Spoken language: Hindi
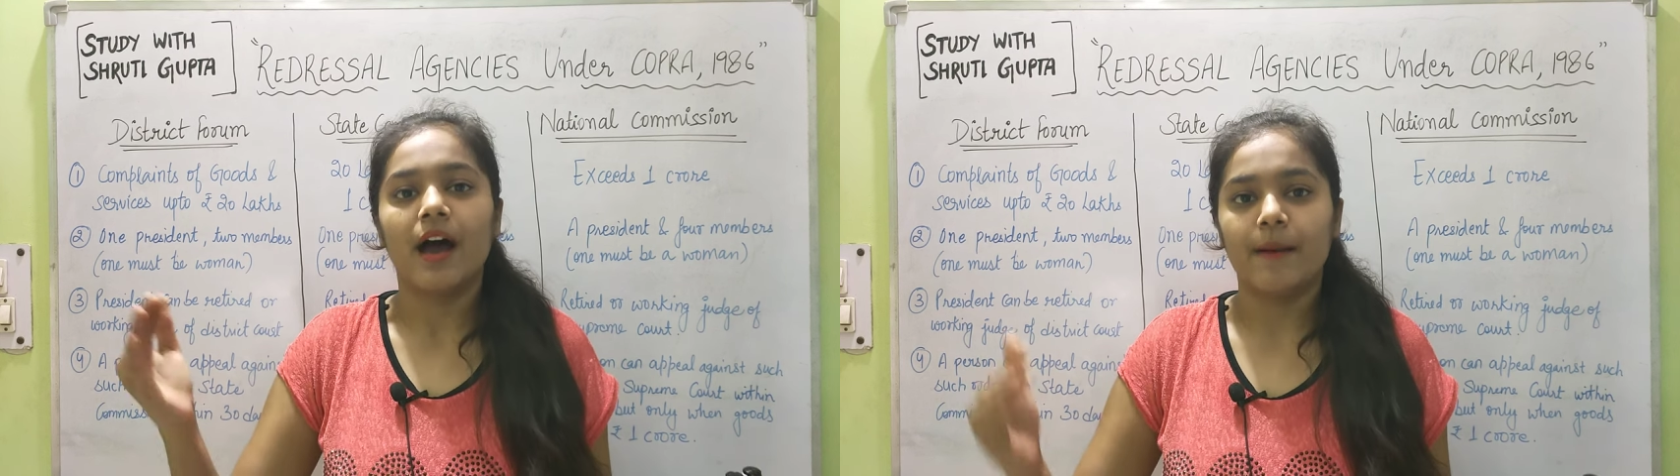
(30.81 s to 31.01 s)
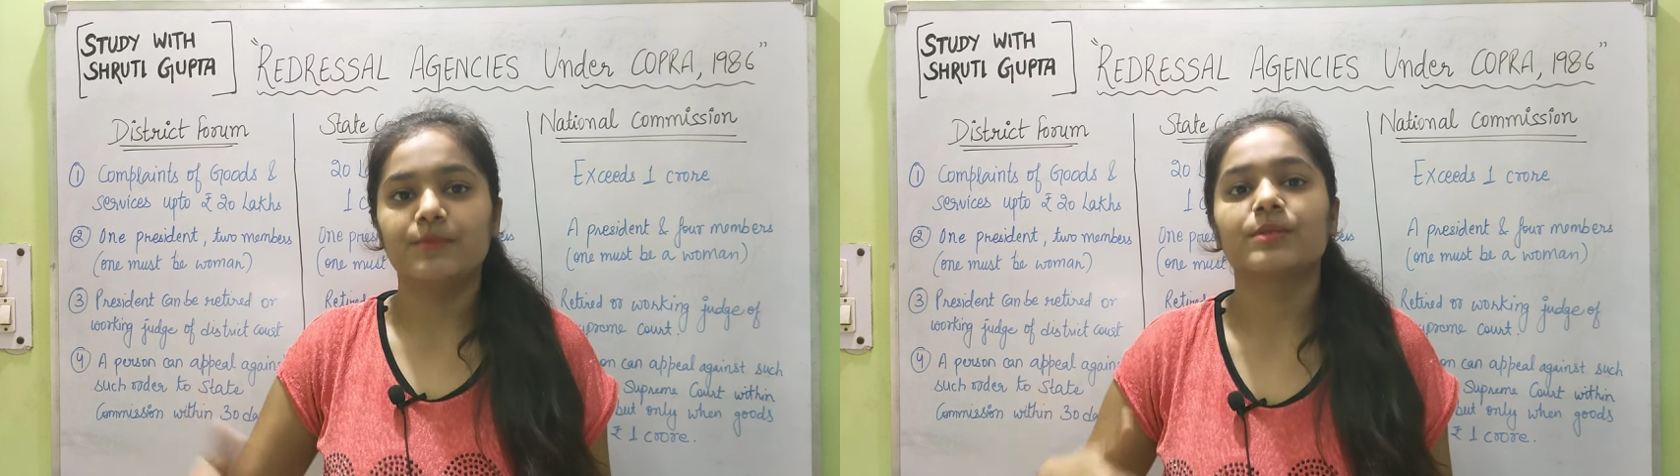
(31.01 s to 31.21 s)

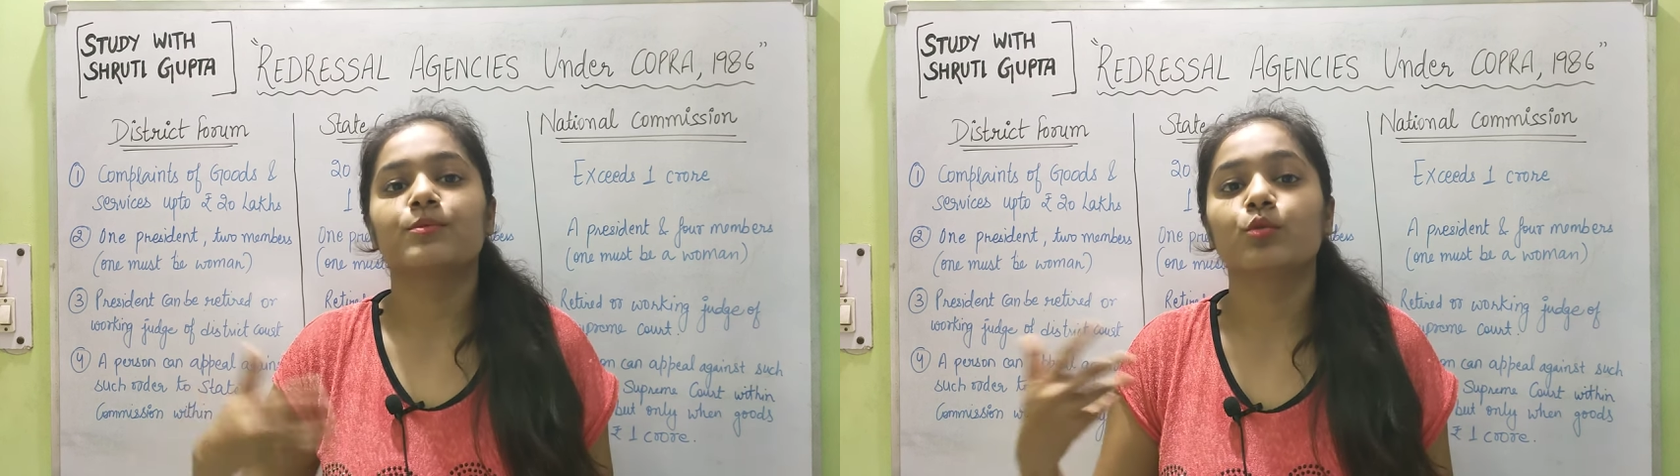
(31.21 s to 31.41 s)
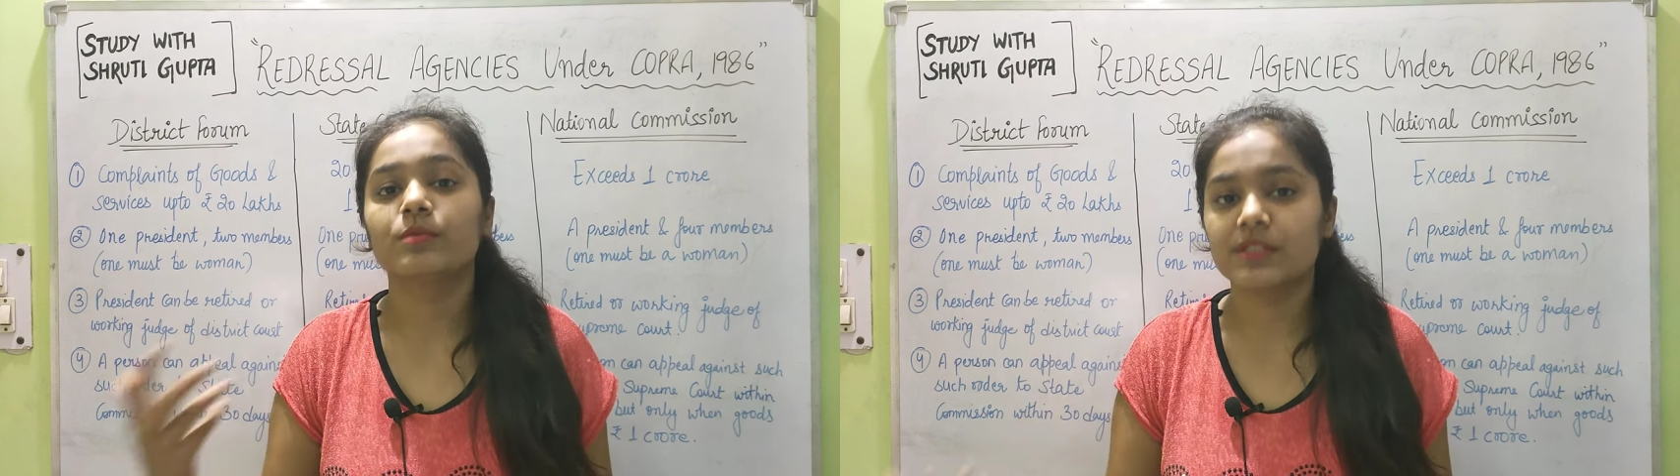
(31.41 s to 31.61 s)
आप
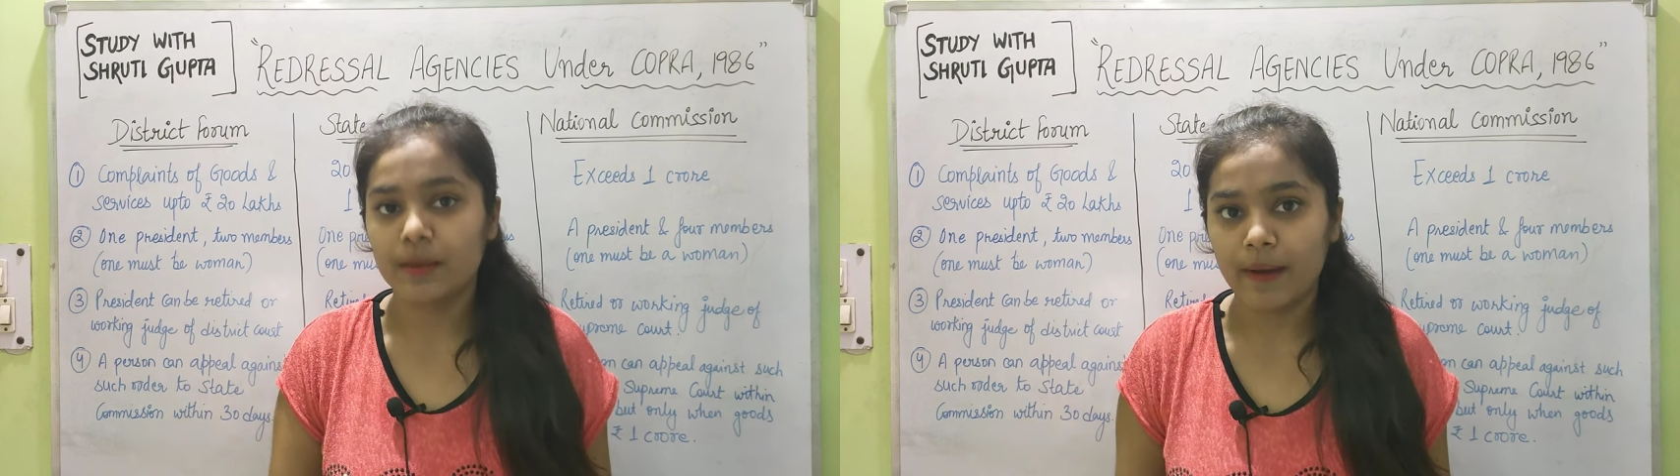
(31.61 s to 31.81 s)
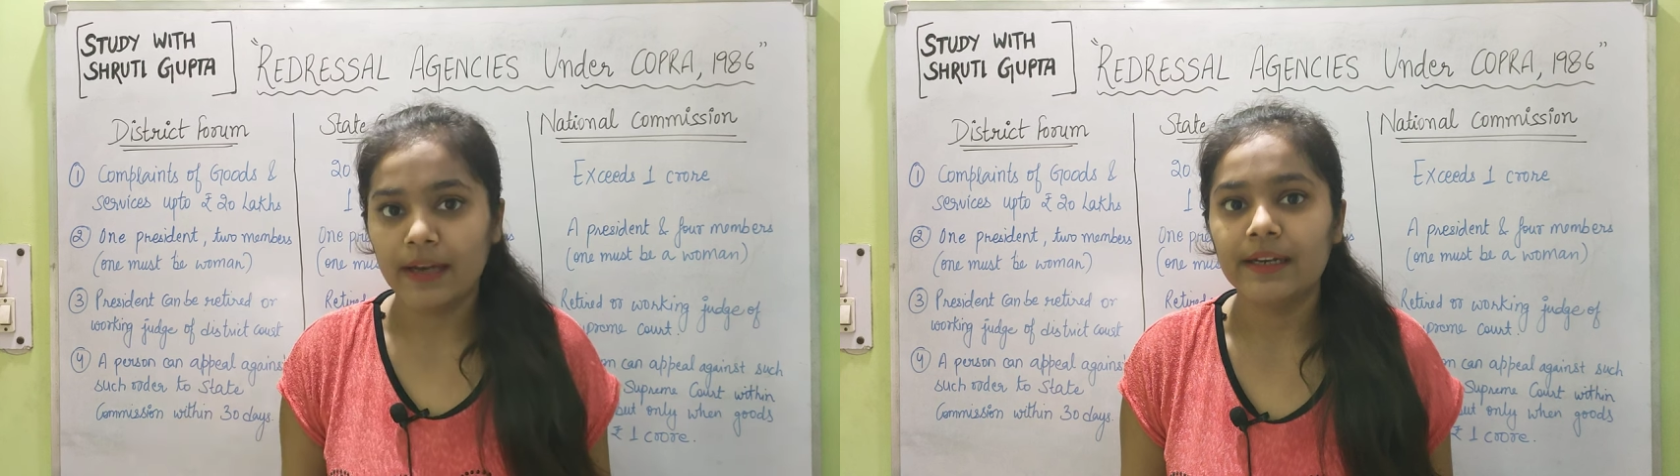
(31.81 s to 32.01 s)
जब कुछ भी
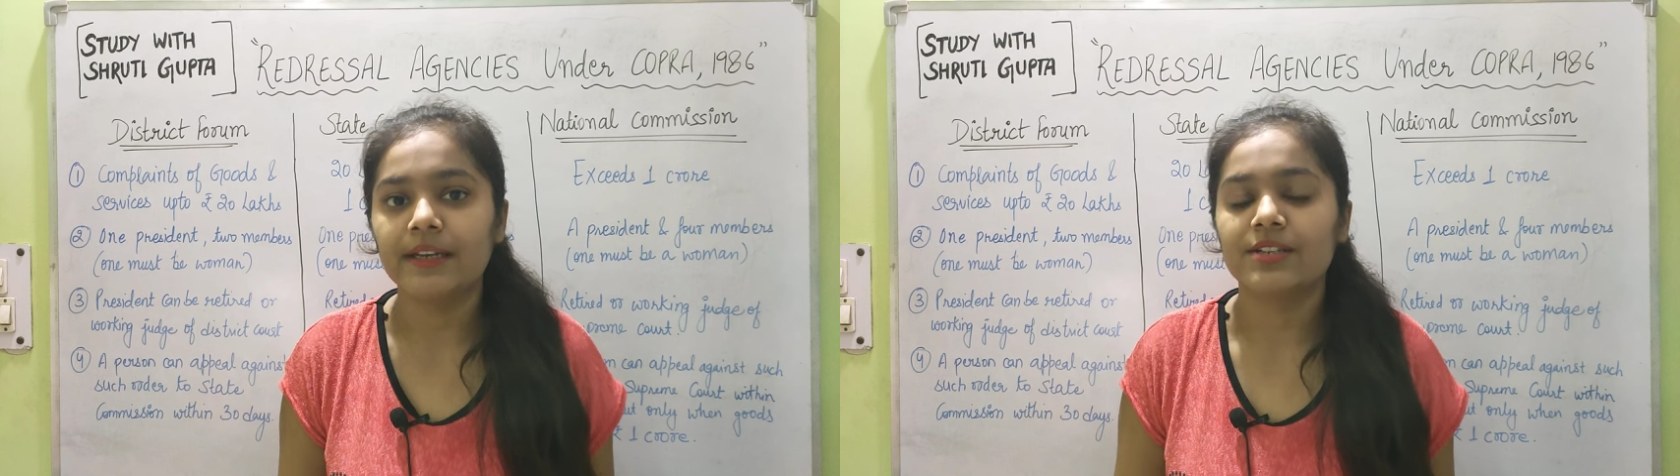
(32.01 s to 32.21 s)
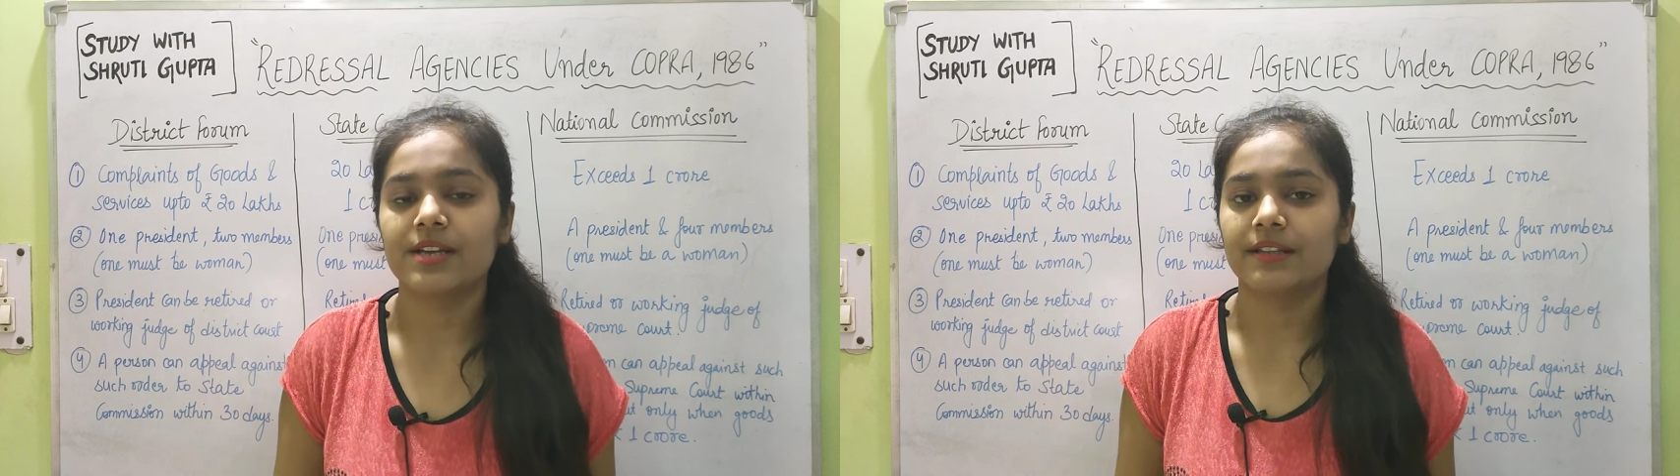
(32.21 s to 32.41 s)
सामान
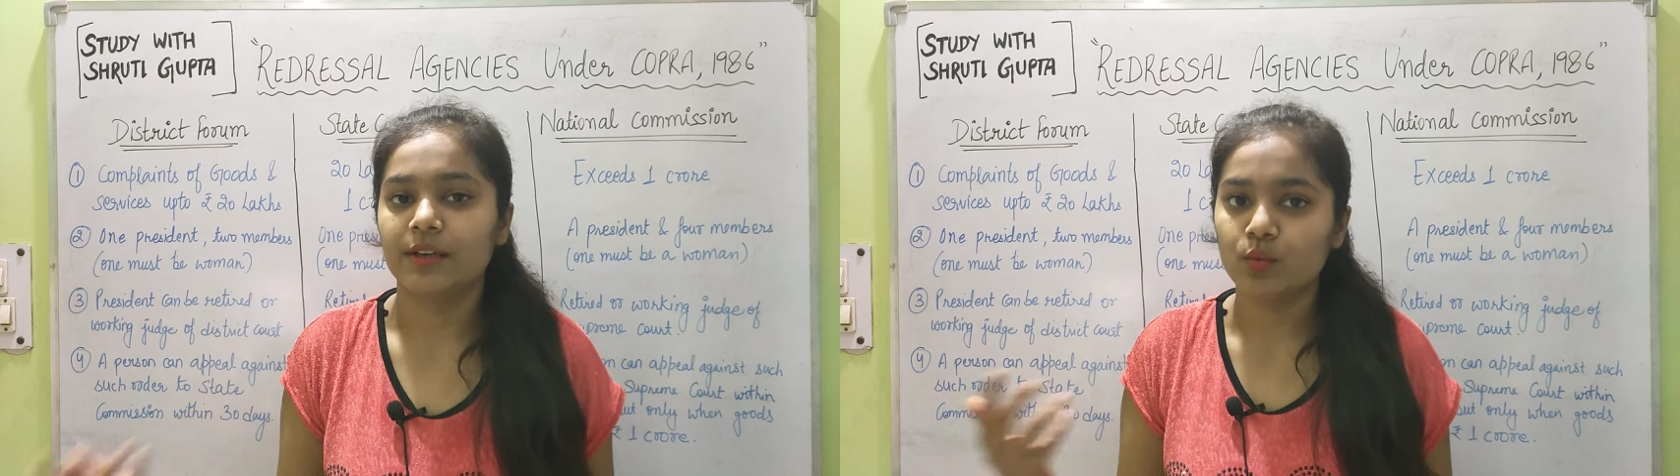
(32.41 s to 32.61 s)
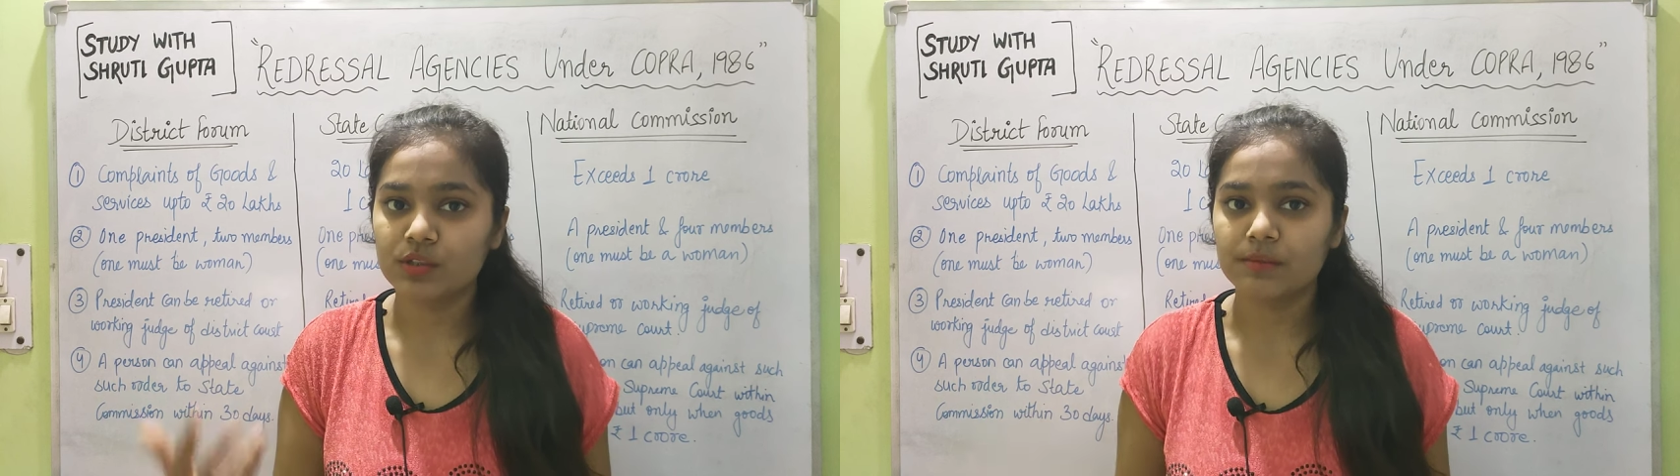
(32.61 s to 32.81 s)
लेने जाते
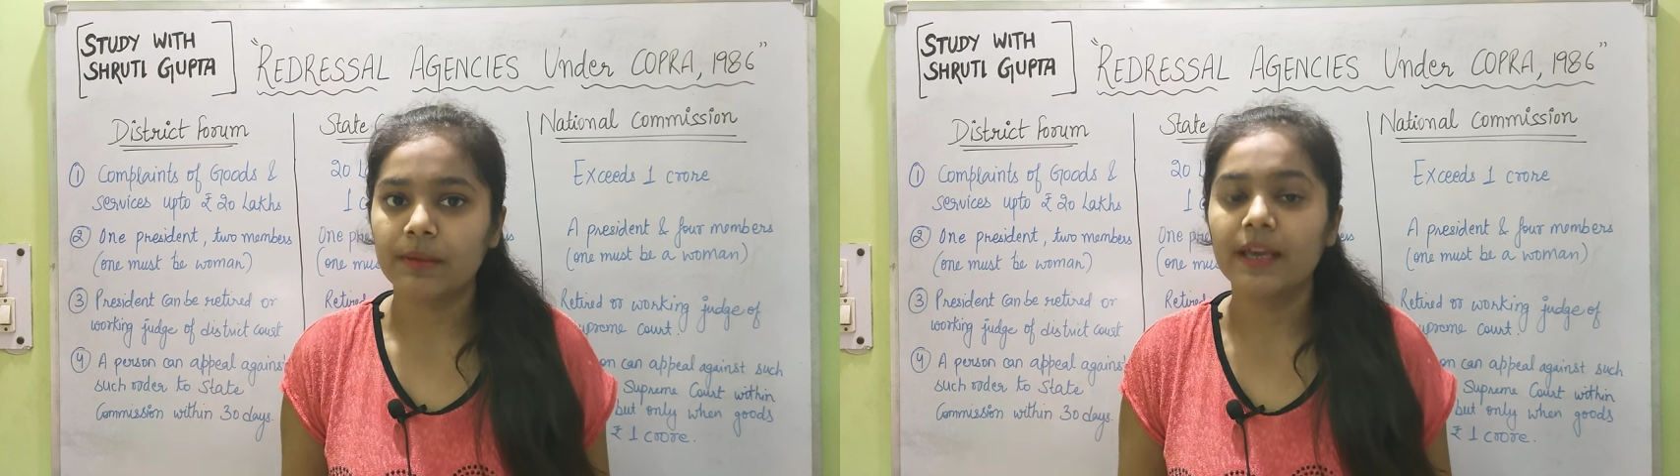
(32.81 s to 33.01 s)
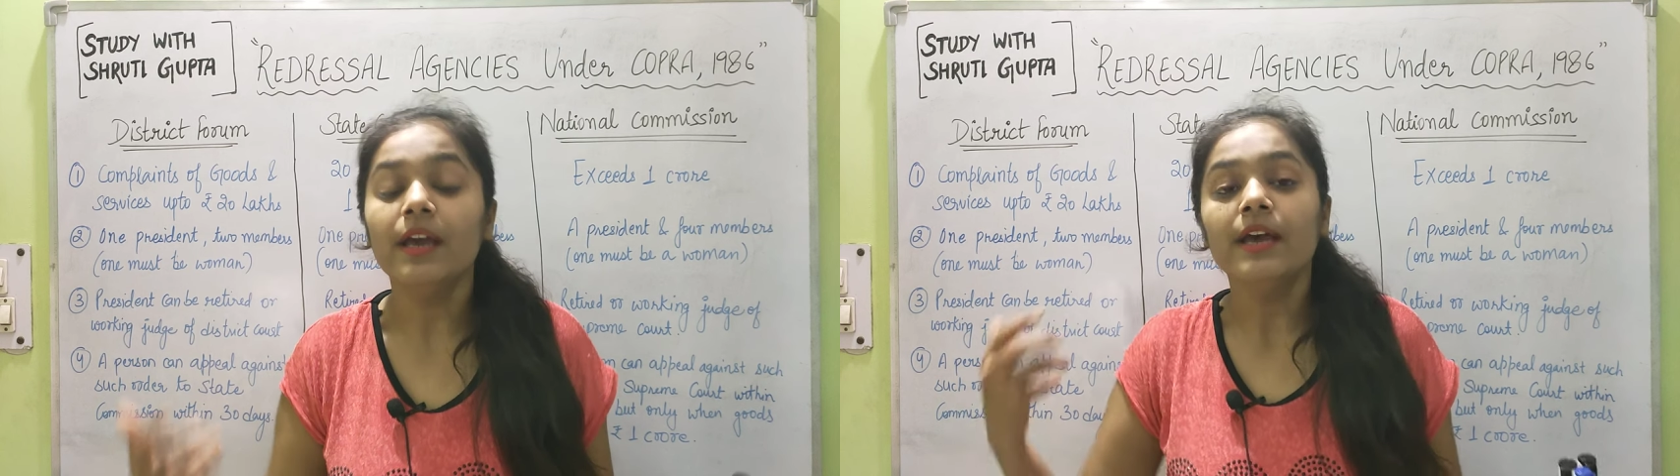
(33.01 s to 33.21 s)
हैं
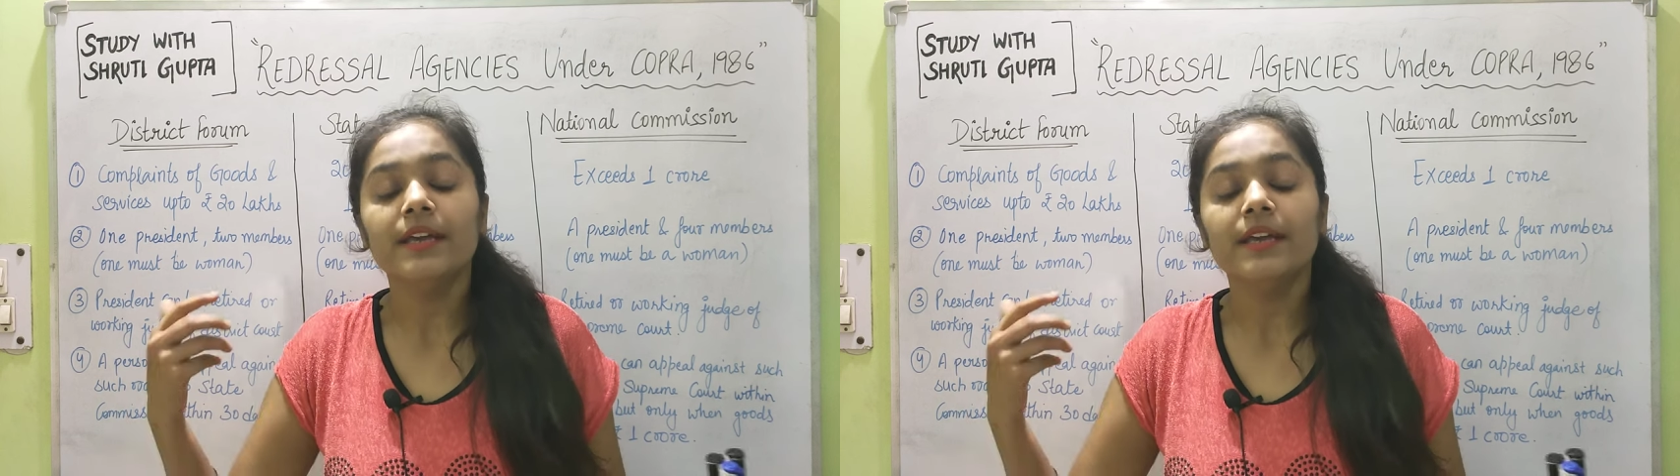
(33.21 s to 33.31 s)
उसमें